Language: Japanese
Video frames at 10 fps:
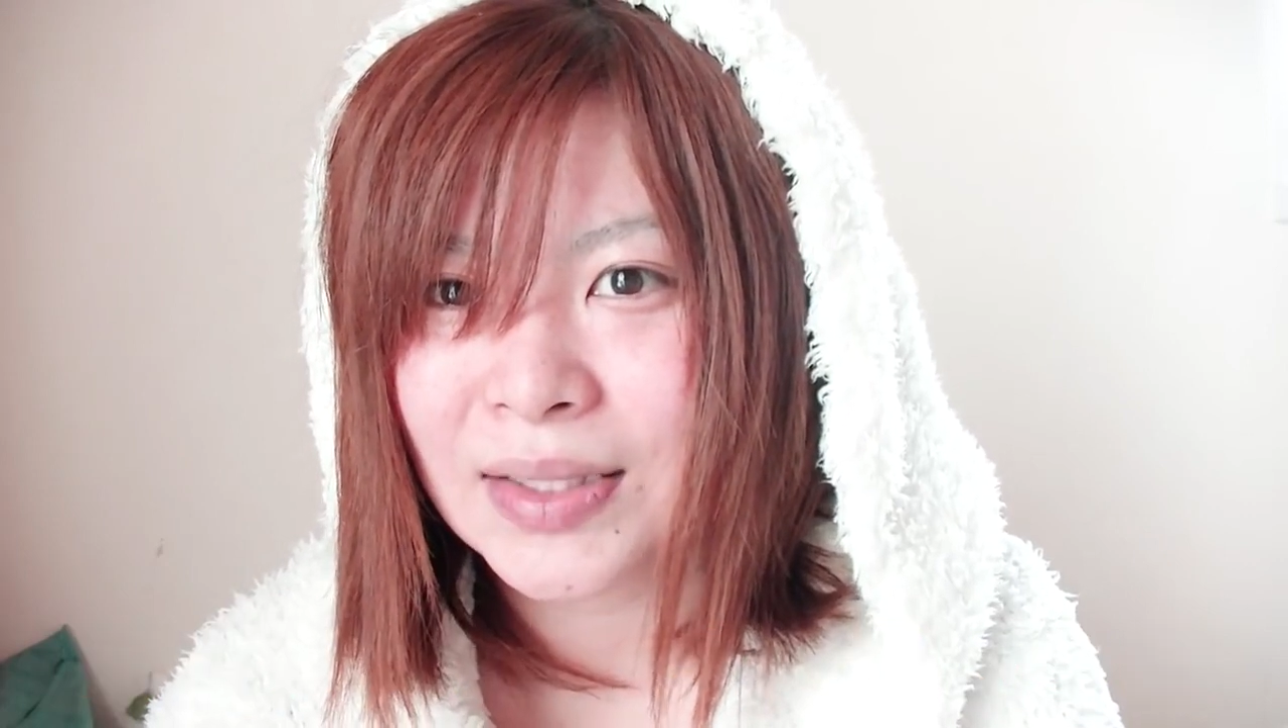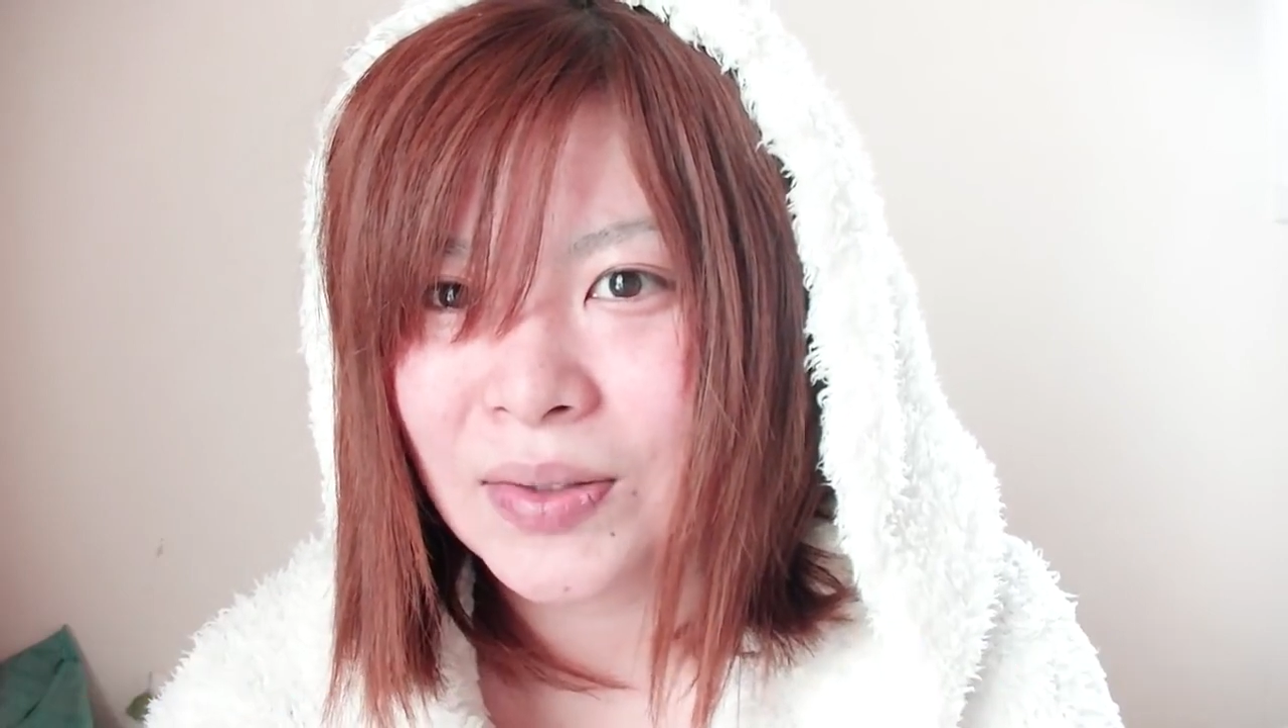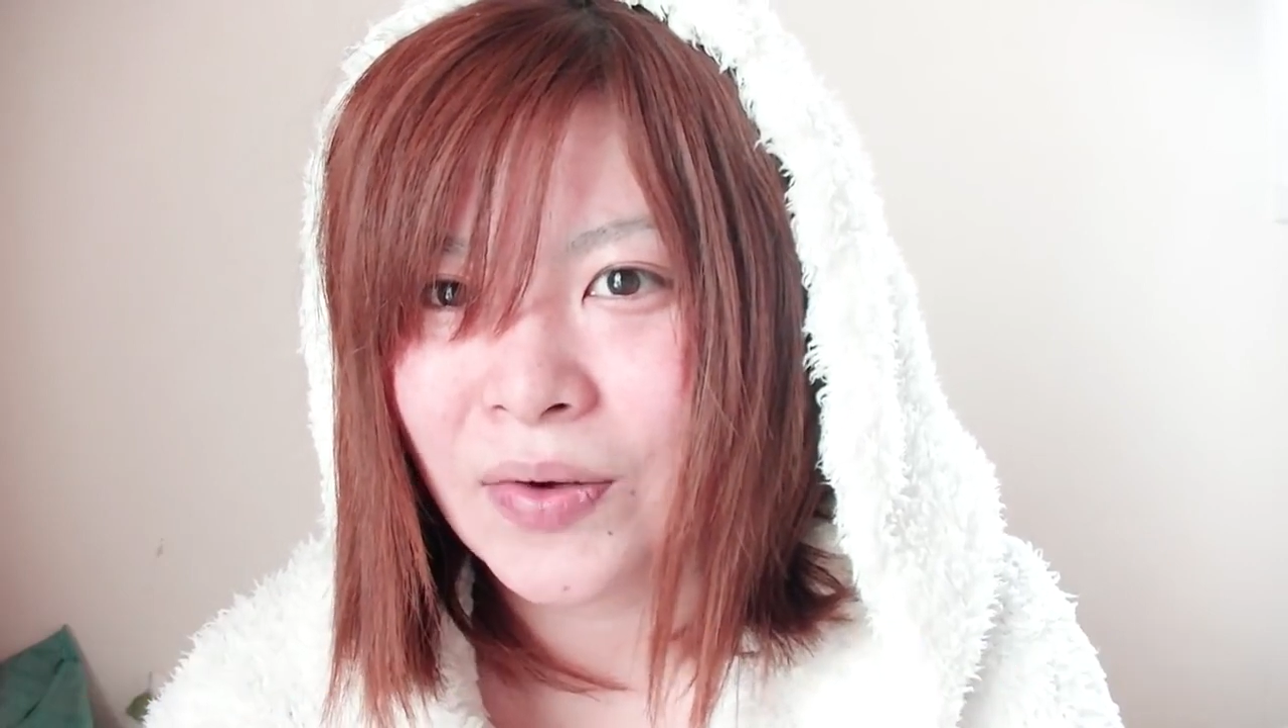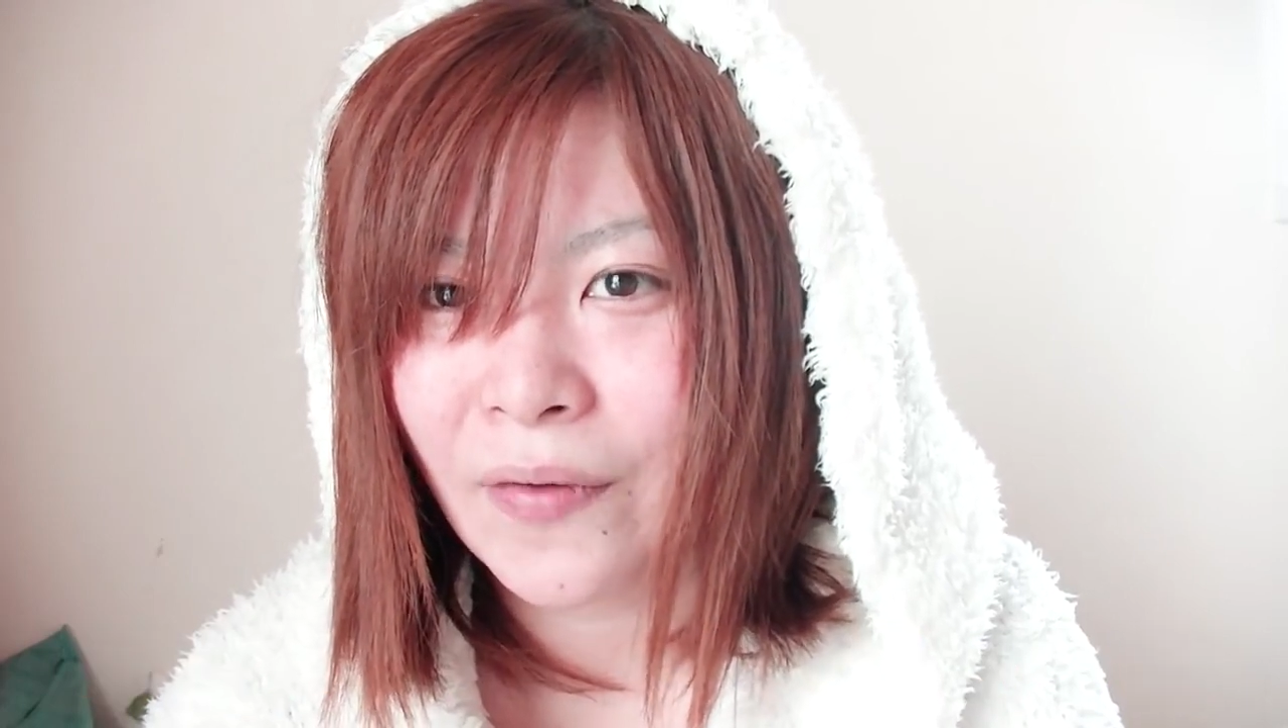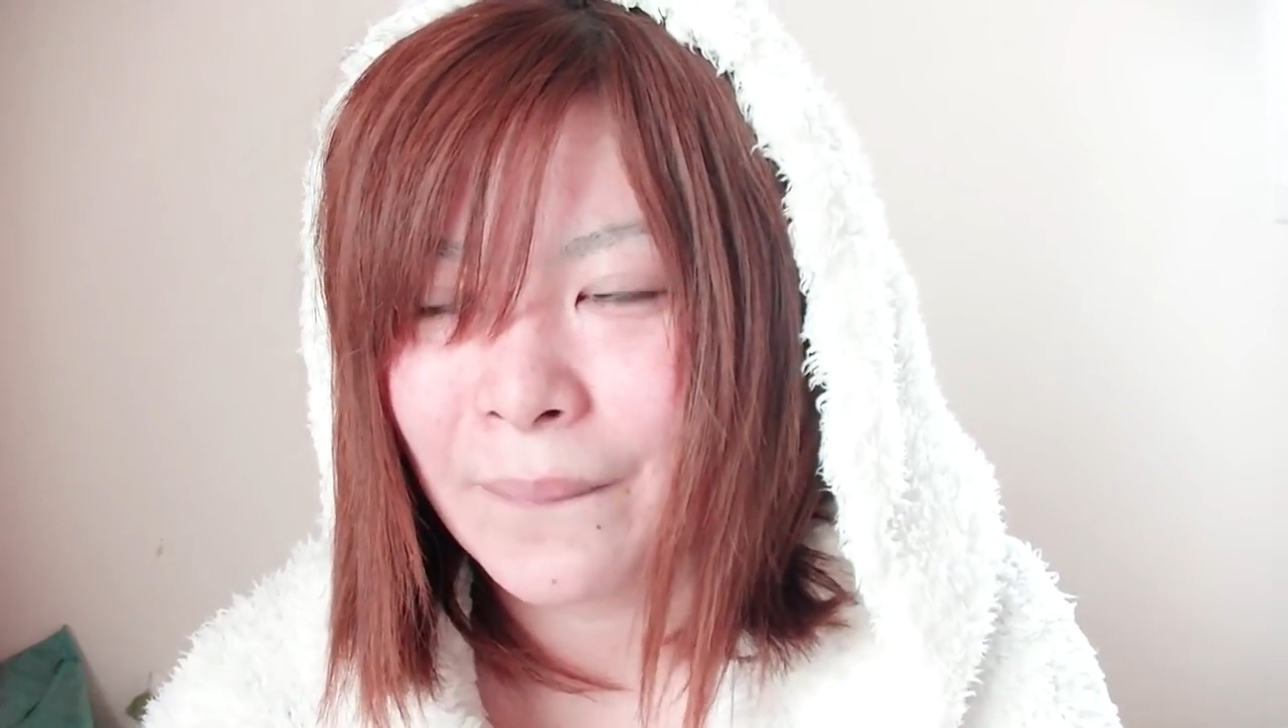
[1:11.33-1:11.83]

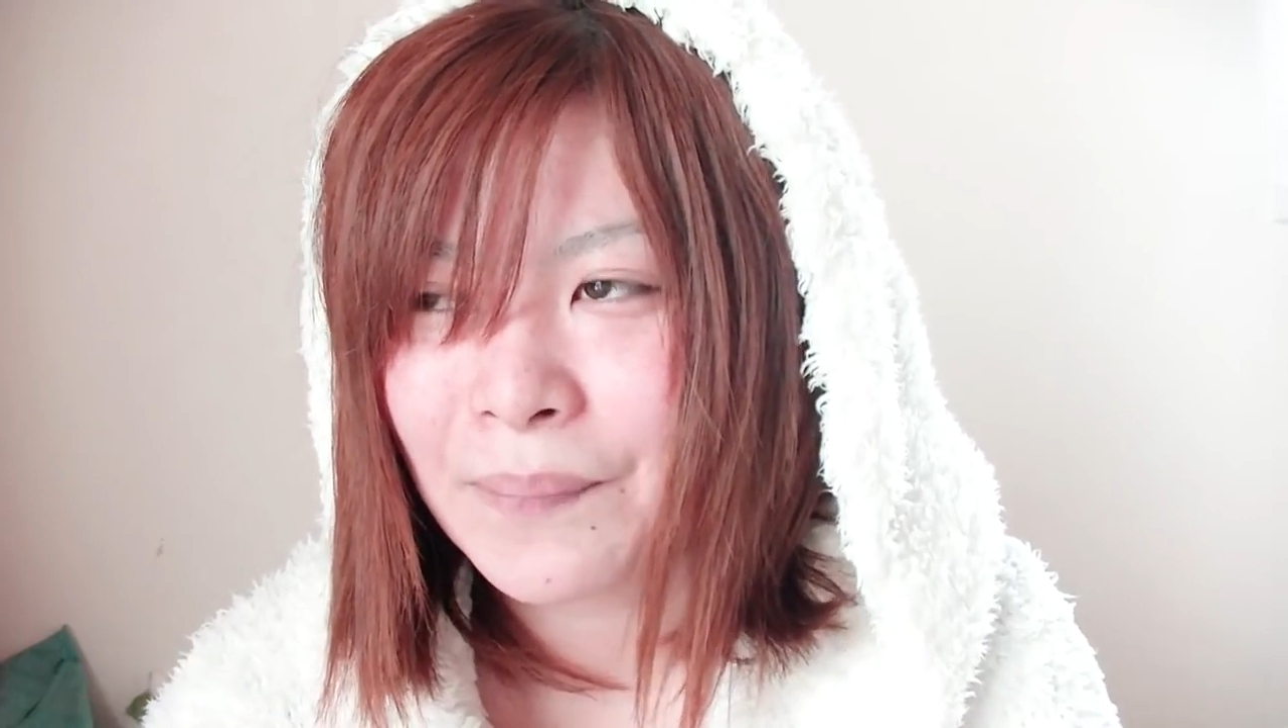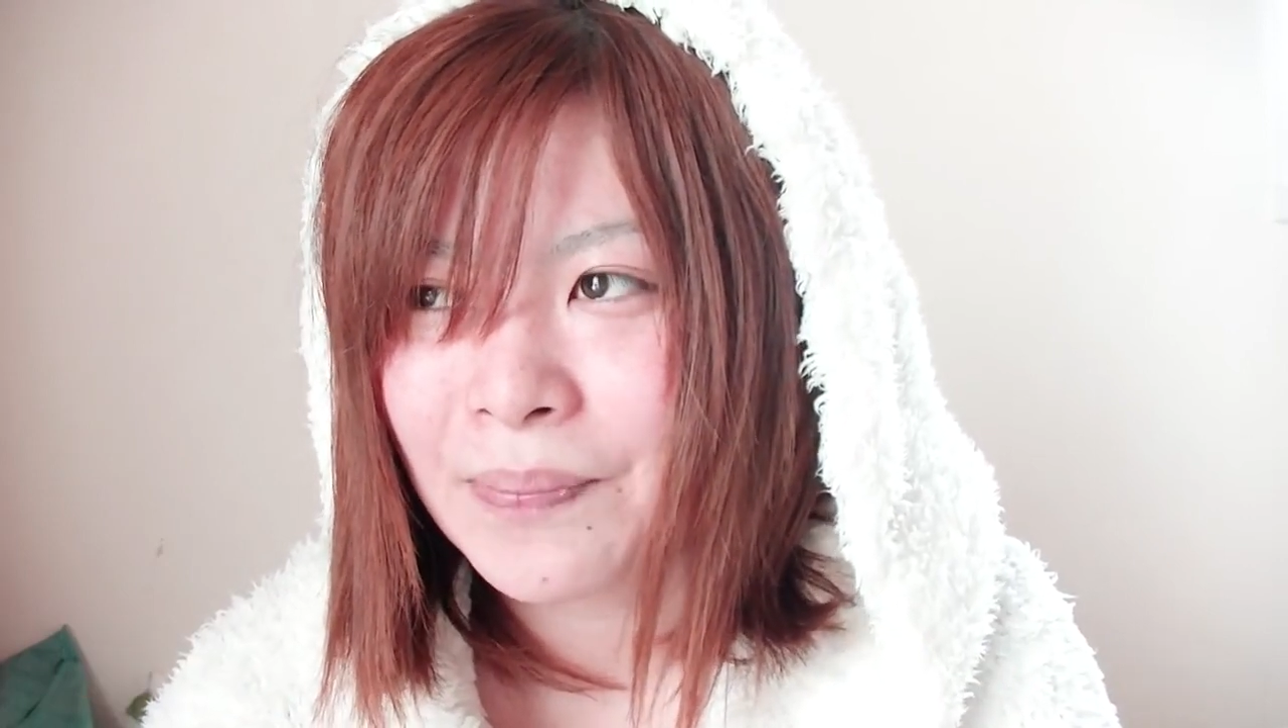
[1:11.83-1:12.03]
と